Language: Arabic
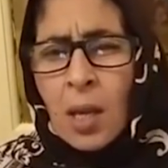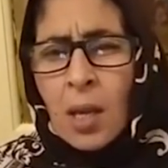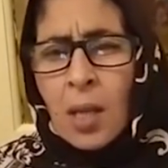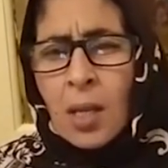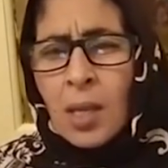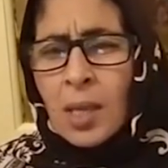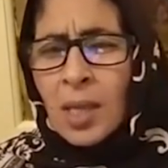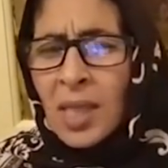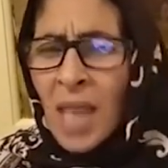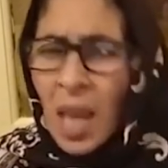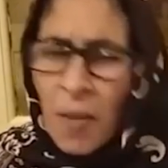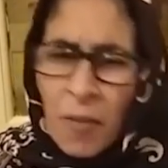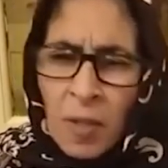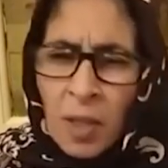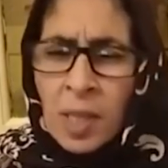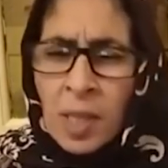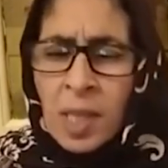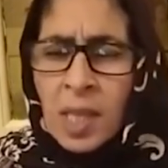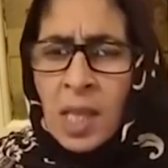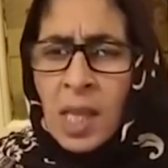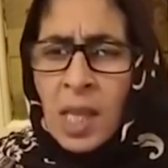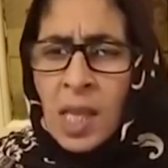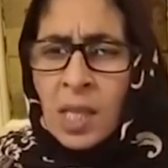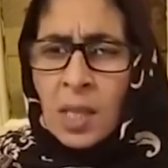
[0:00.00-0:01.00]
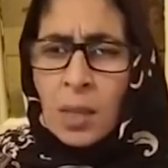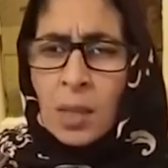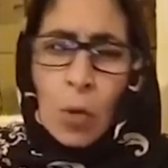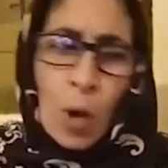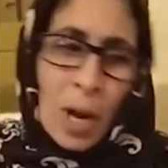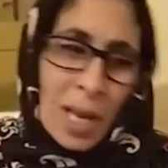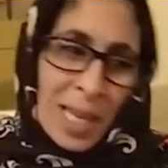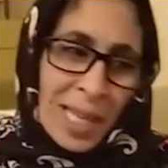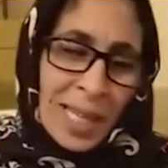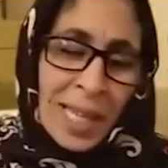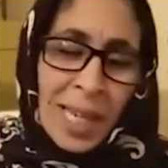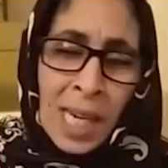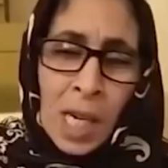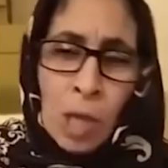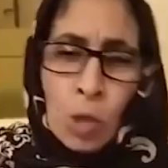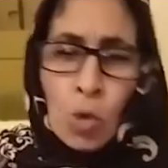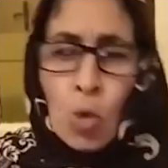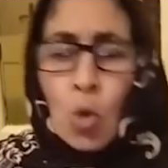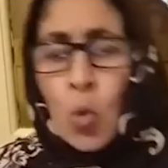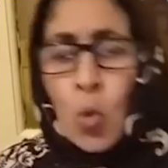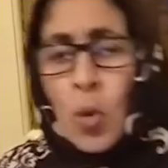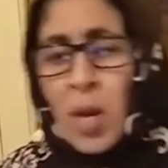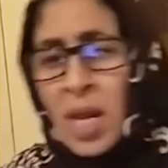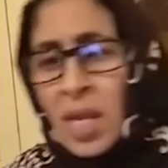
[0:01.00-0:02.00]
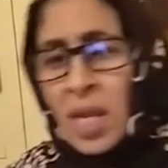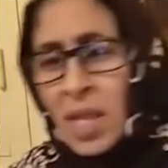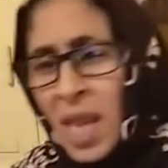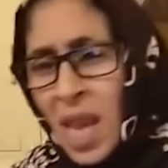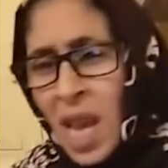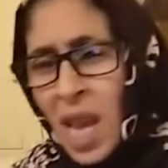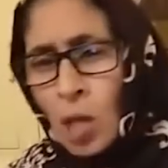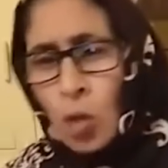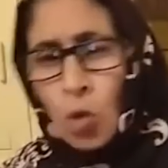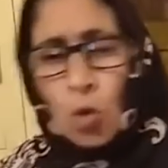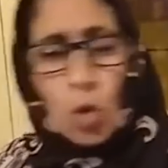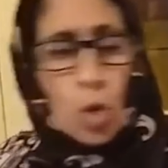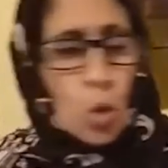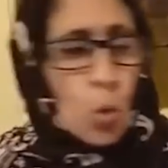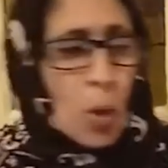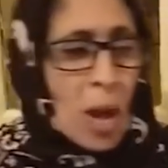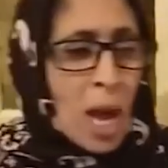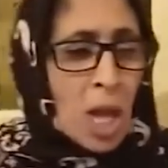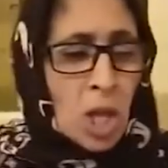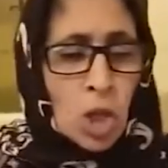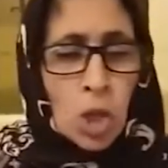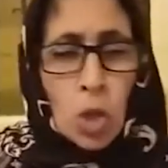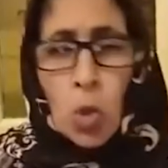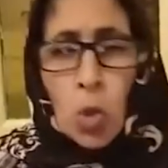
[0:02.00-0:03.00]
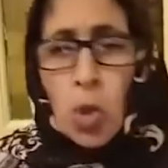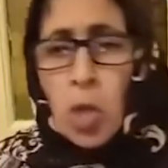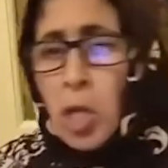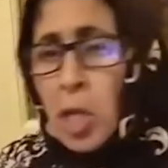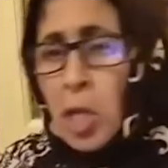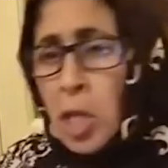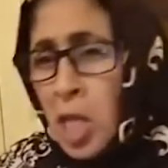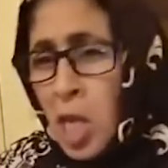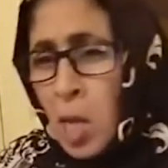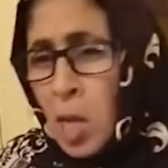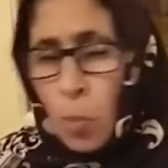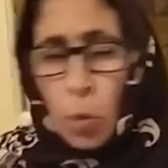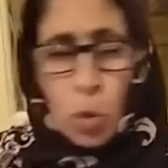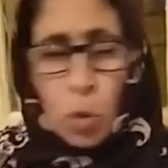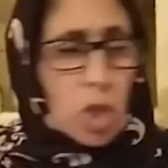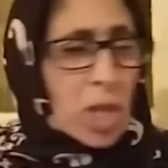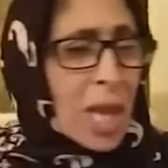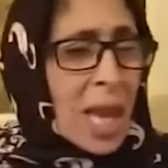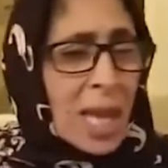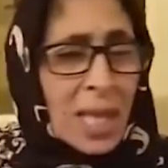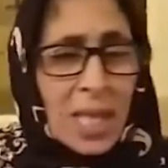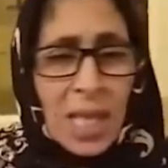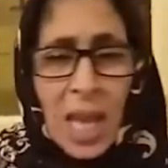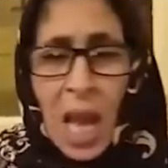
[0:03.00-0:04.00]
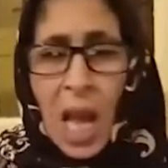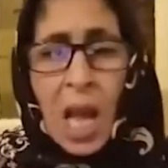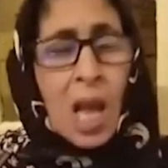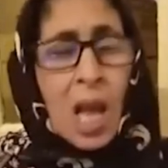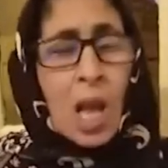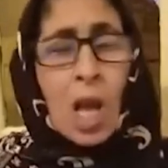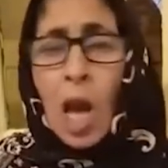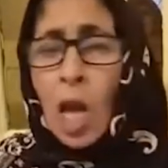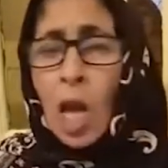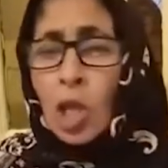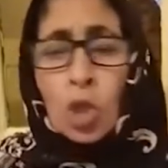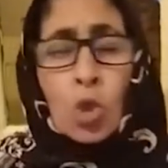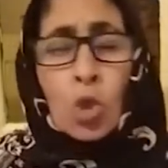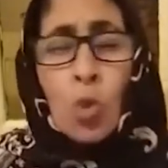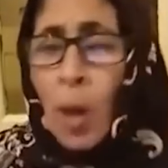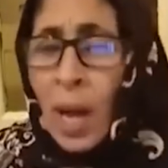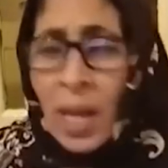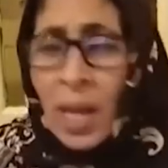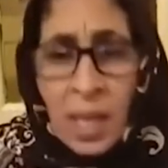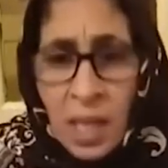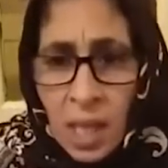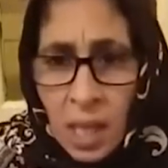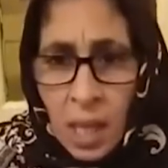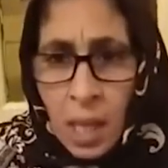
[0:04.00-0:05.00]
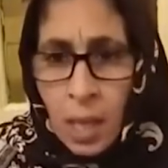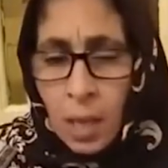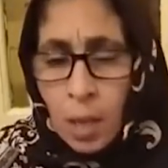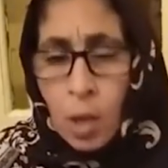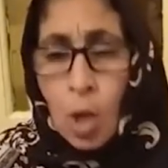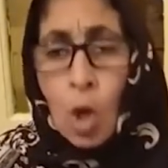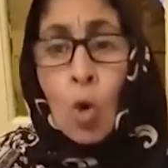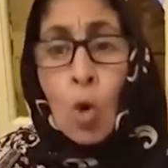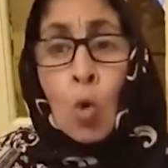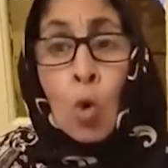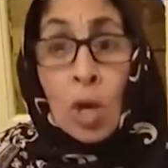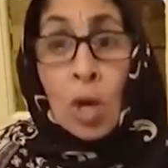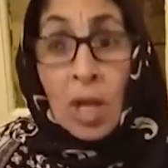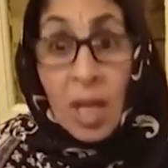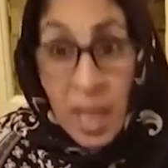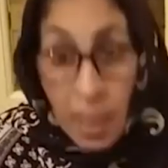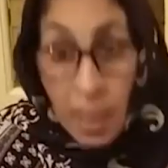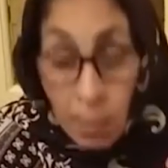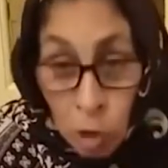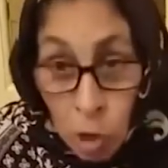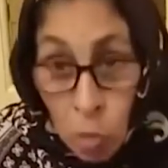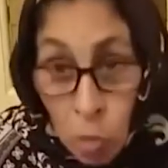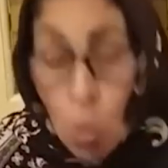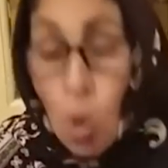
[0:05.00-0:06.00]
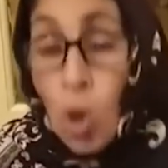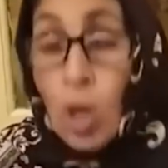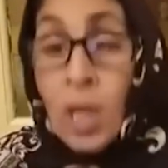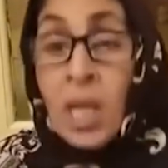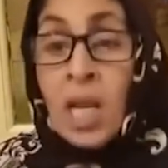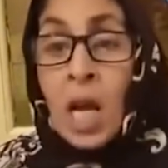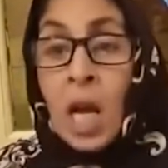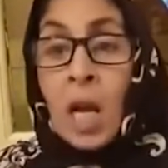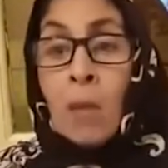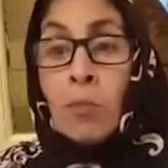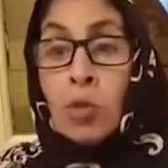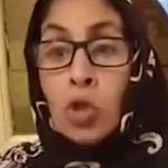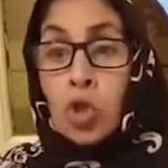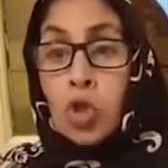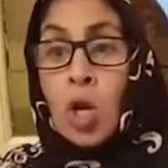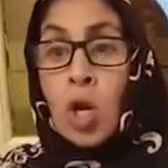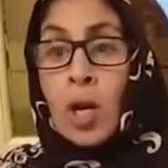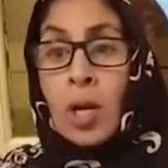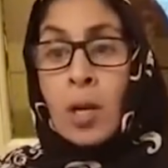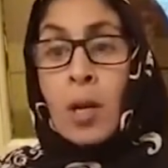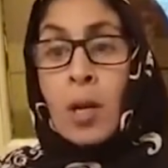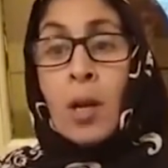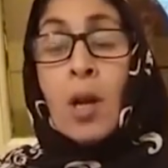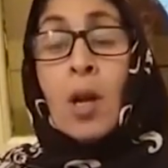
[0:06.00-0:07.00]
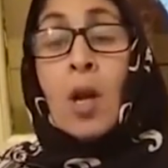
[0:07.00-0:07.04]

صافي نسيت والعيد والوليدات والعواشر والحليب والتقاضيه اشنو غندير والكرا مجموع عليا خمس شهور